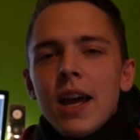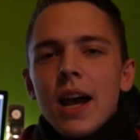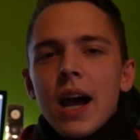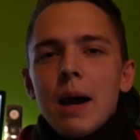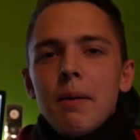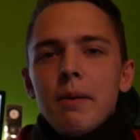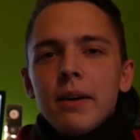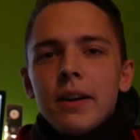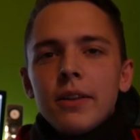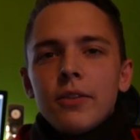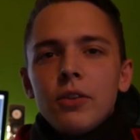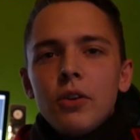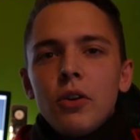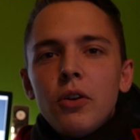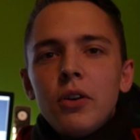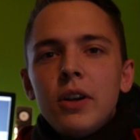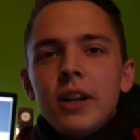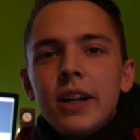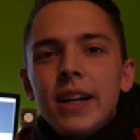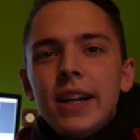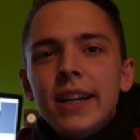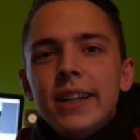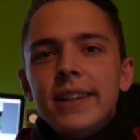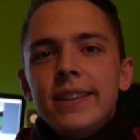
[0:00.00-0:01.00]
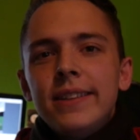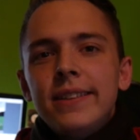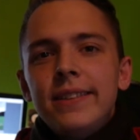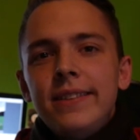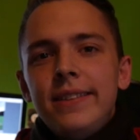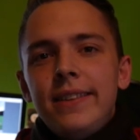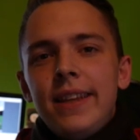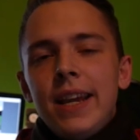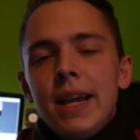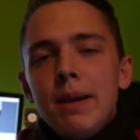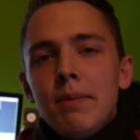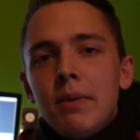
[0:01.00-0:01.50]
Aber das soll auch gar nicht
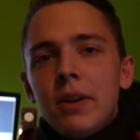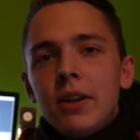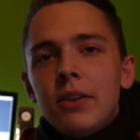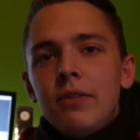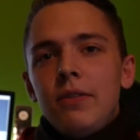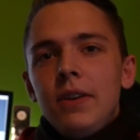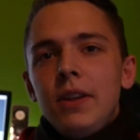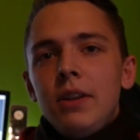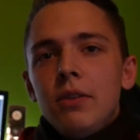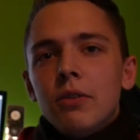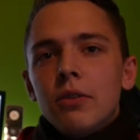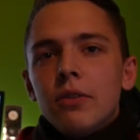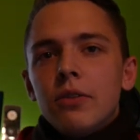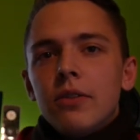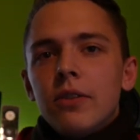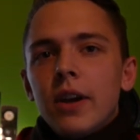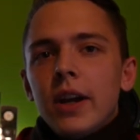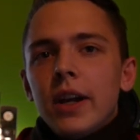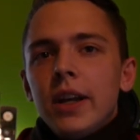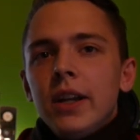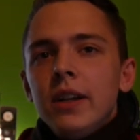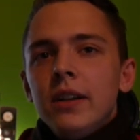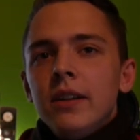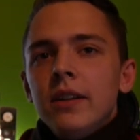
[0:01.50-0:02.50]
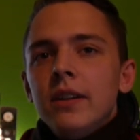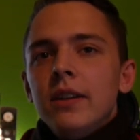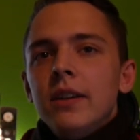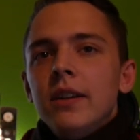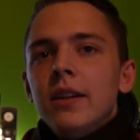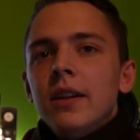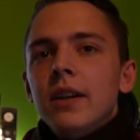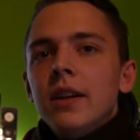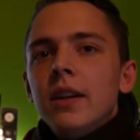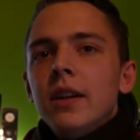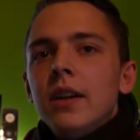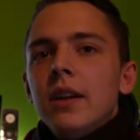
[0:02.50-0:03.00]
Thema des Videos sein.
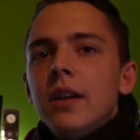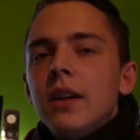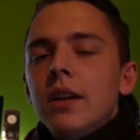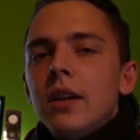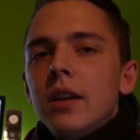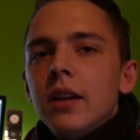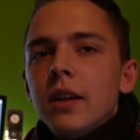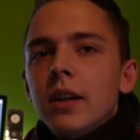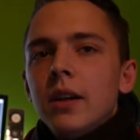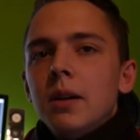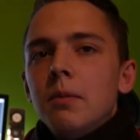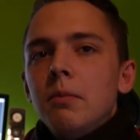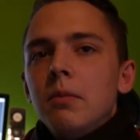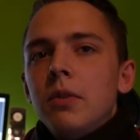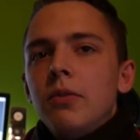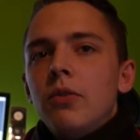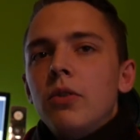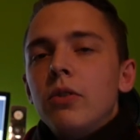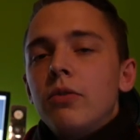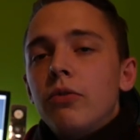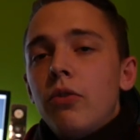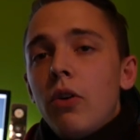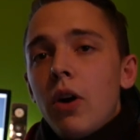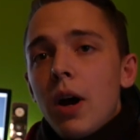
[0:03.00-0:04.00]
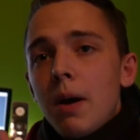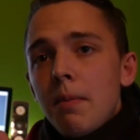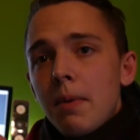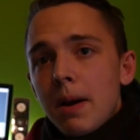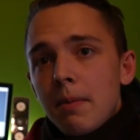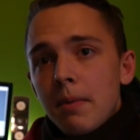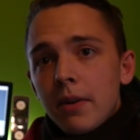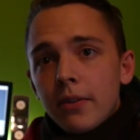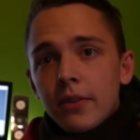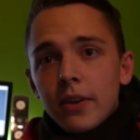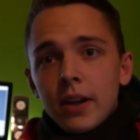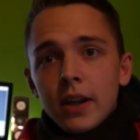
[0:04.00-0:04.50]
Ähm, ich wollte vorab
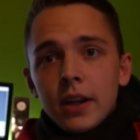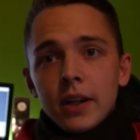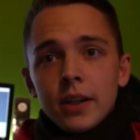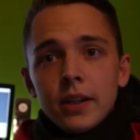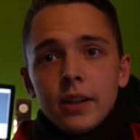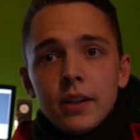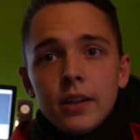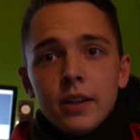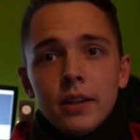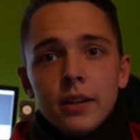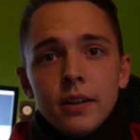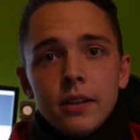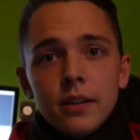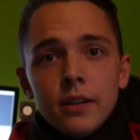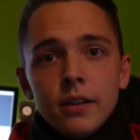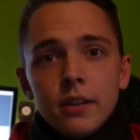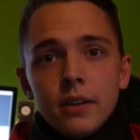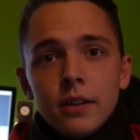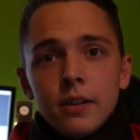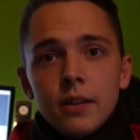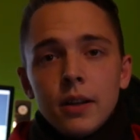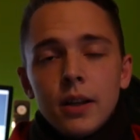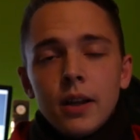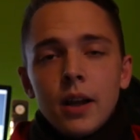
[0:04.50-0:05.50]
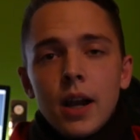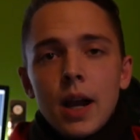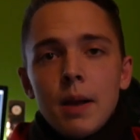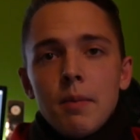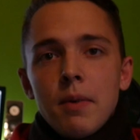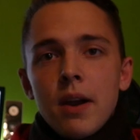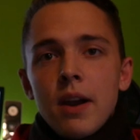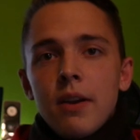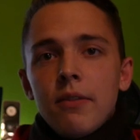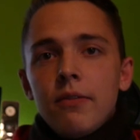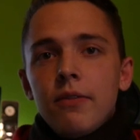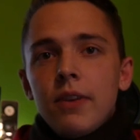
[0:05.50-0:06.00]
einmal sagen, äh,
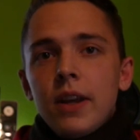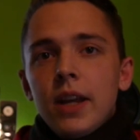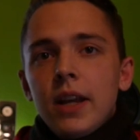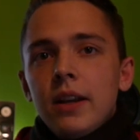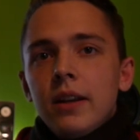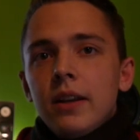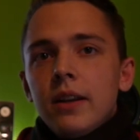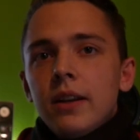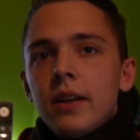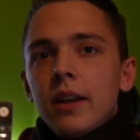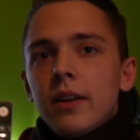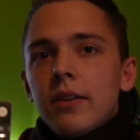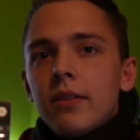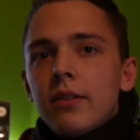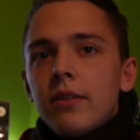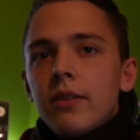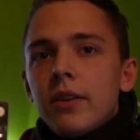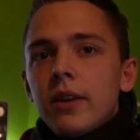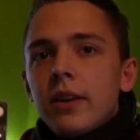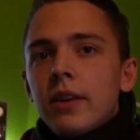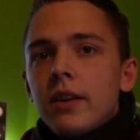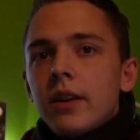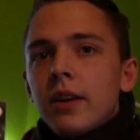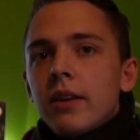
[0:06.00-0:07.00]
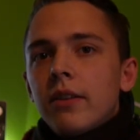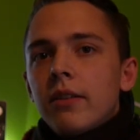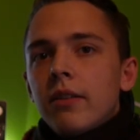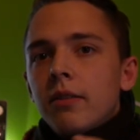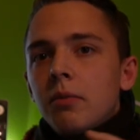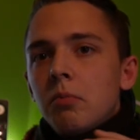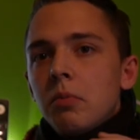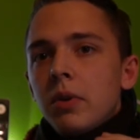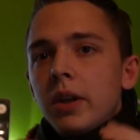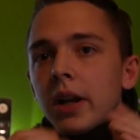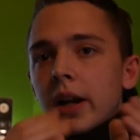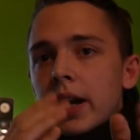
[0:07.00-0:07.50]
einmal erwähnen, dass ich
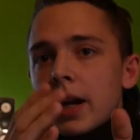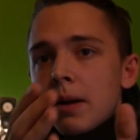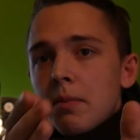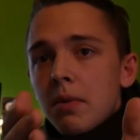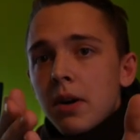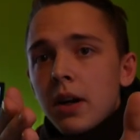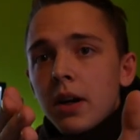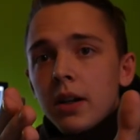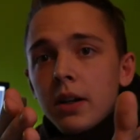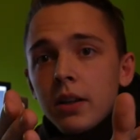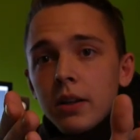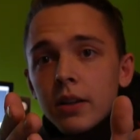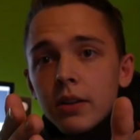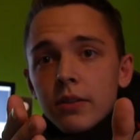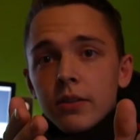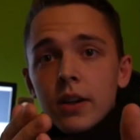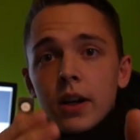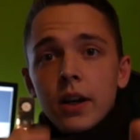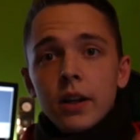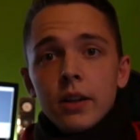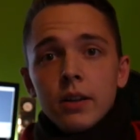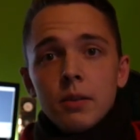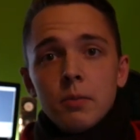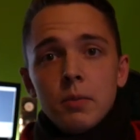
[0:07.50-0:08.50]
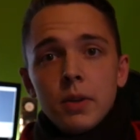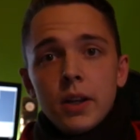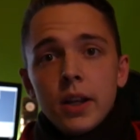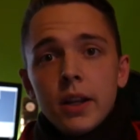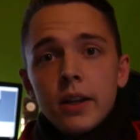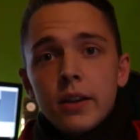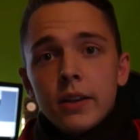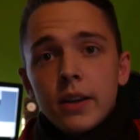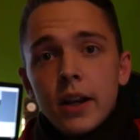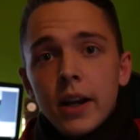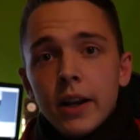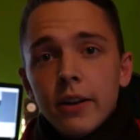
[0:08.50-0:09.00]
jetzt mit der Kamera, die ich jetzt gerade, mit der
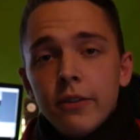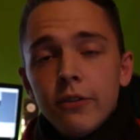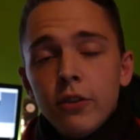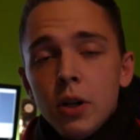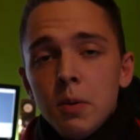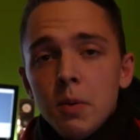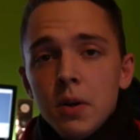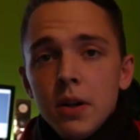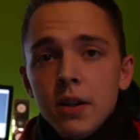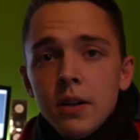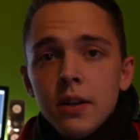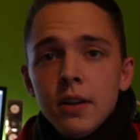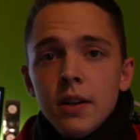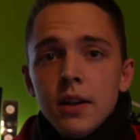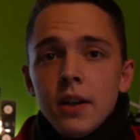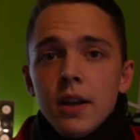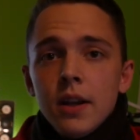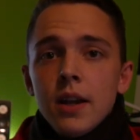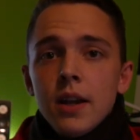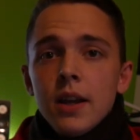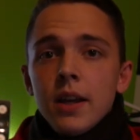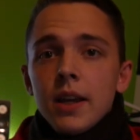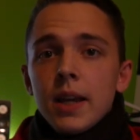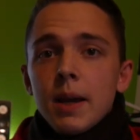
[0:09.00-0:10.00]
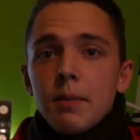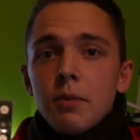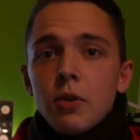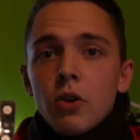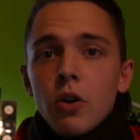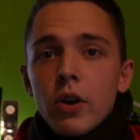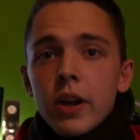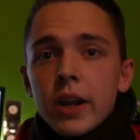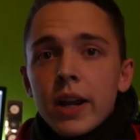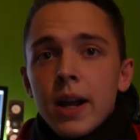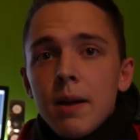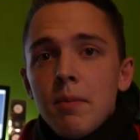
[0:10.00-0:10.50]
ich gerade filme, ich habe eine
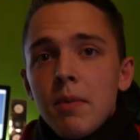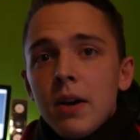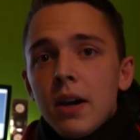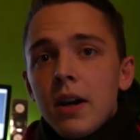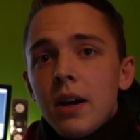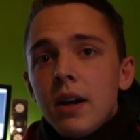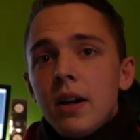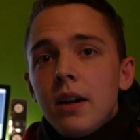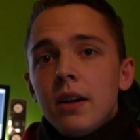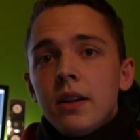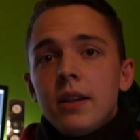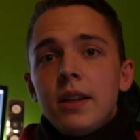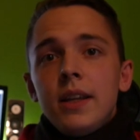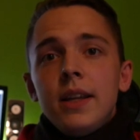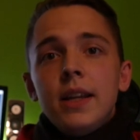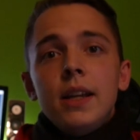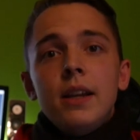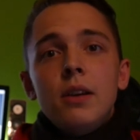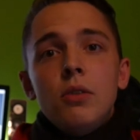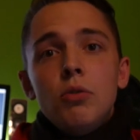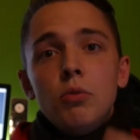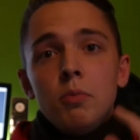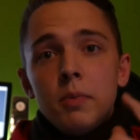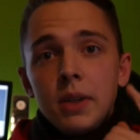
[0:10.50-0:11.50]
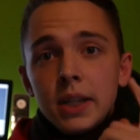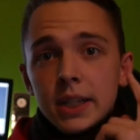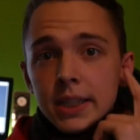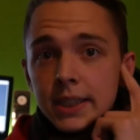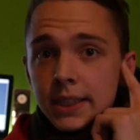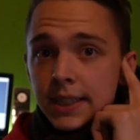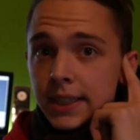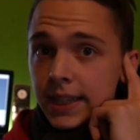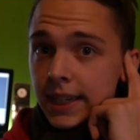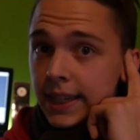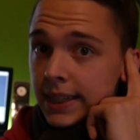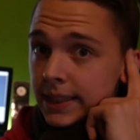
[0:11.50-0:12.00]
neue Kamera, die
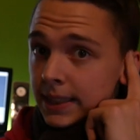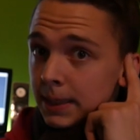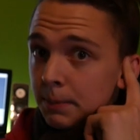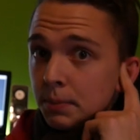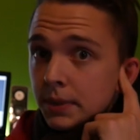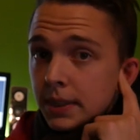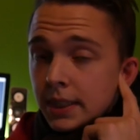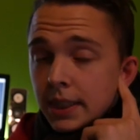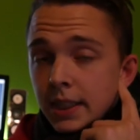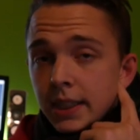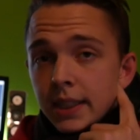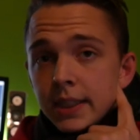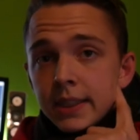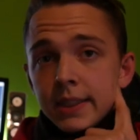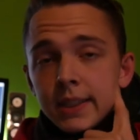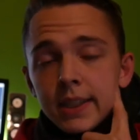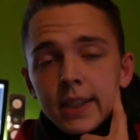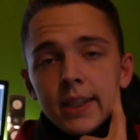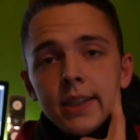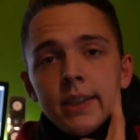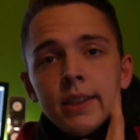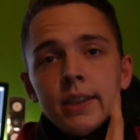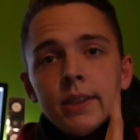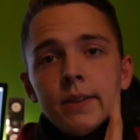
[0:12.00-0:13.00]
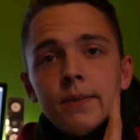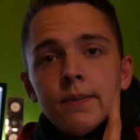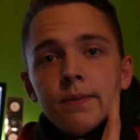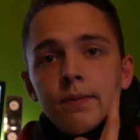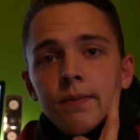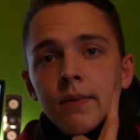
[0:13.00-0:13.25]
Lumix G70 ist das.